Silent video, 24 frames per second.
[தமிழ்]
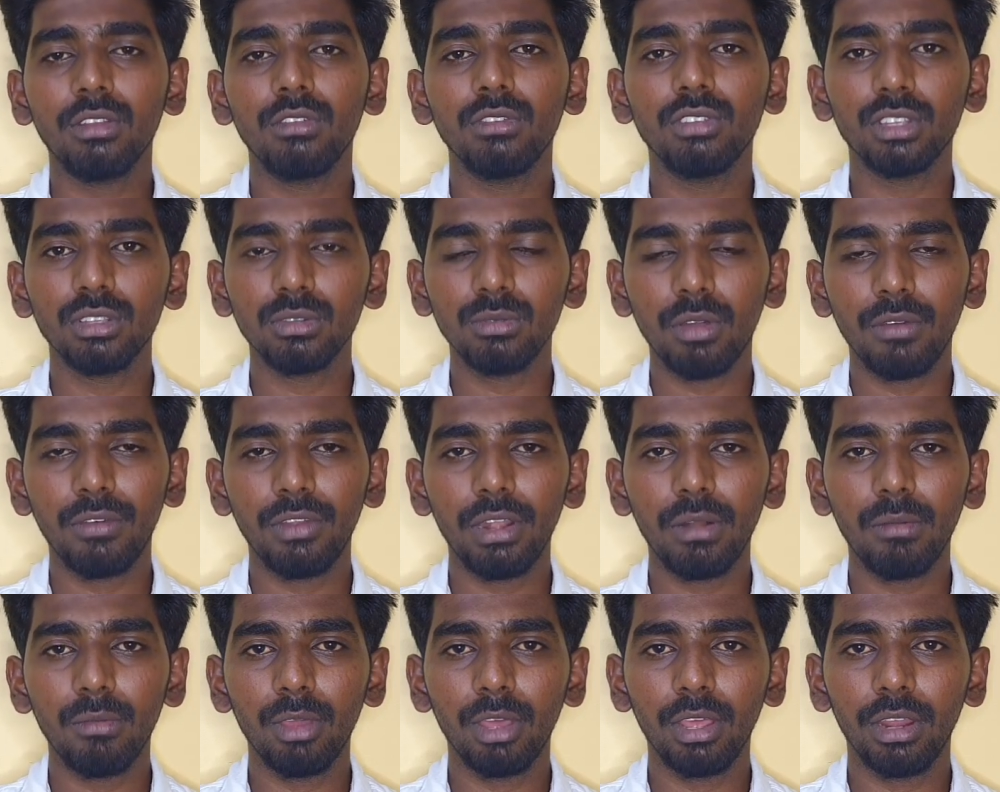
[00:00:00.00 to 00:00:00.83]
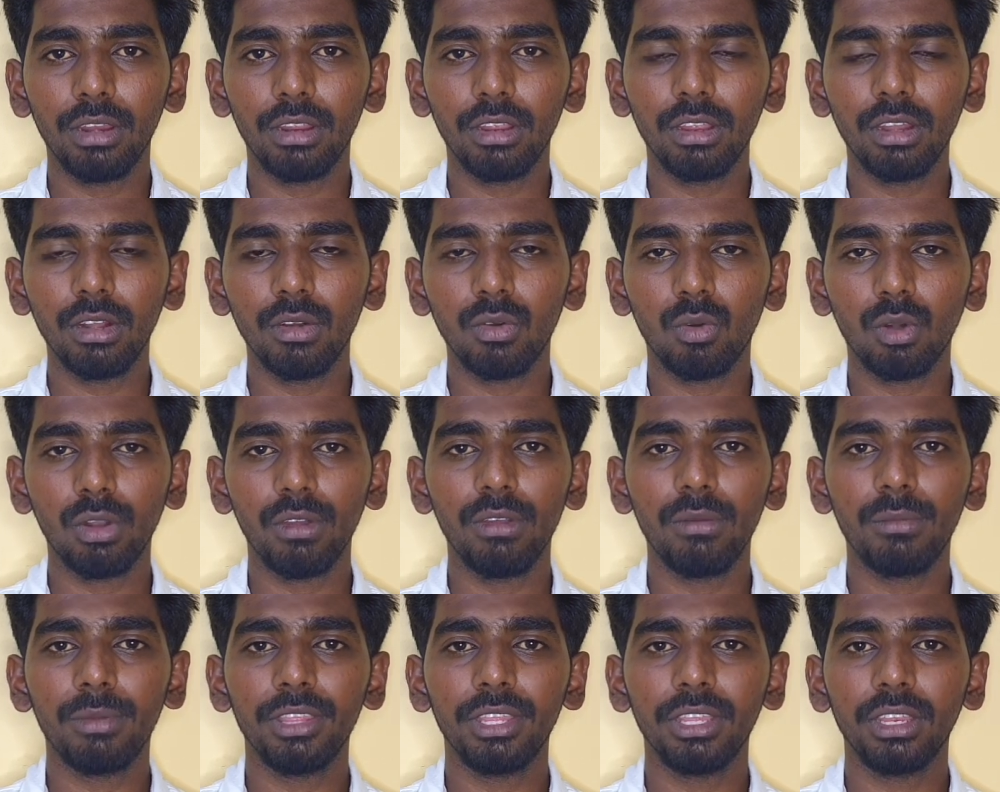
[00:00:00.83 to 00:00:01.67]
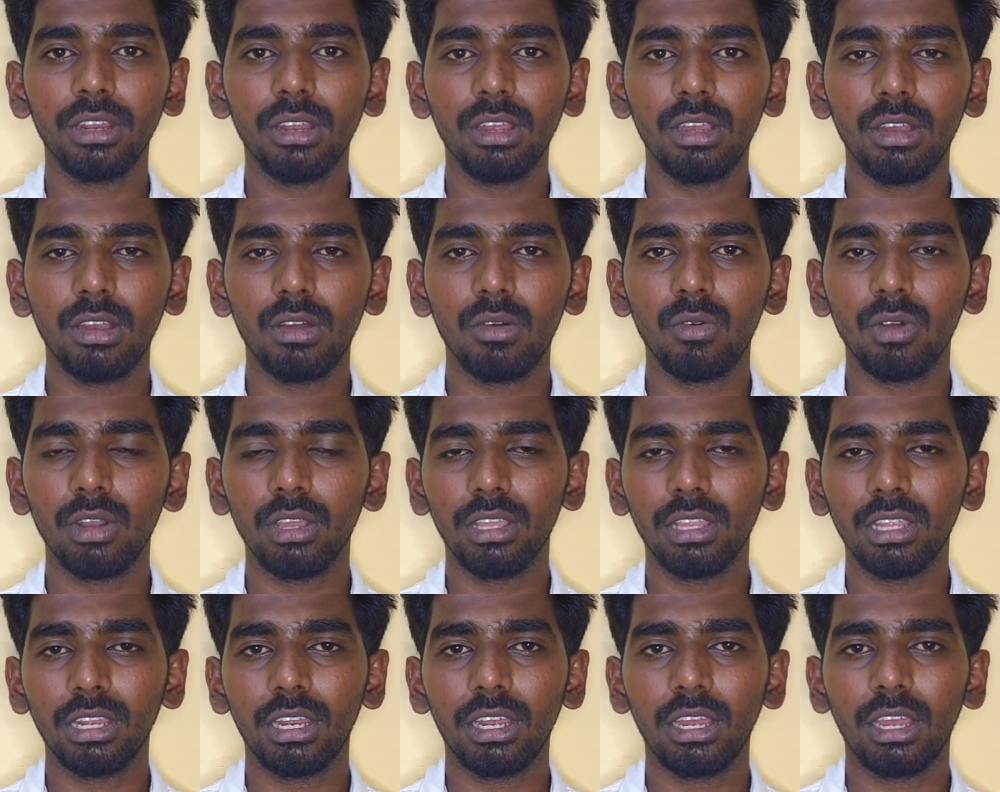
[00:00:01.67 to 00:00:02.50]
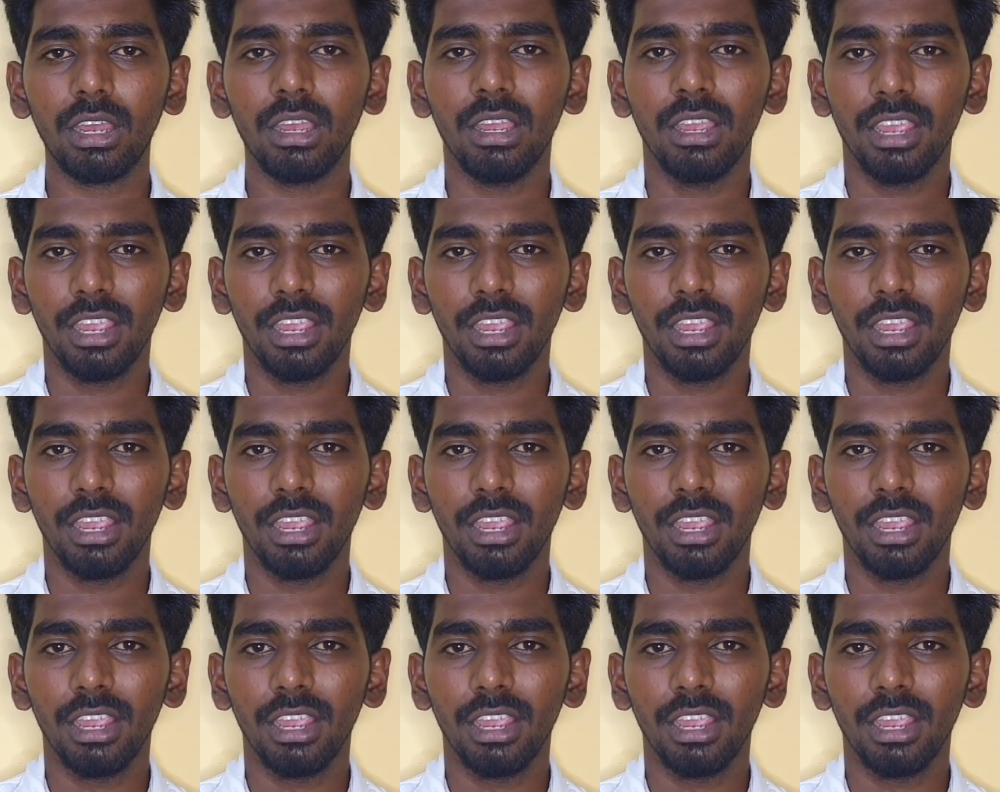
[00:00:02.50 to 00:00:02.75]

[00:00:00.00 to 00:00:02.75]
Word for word: சர்வீசஸும் அவைலபிளாக இருக்குது அண்ட் கூடவே பார்த்திங்கன்னா உங்களுக்கு இதில்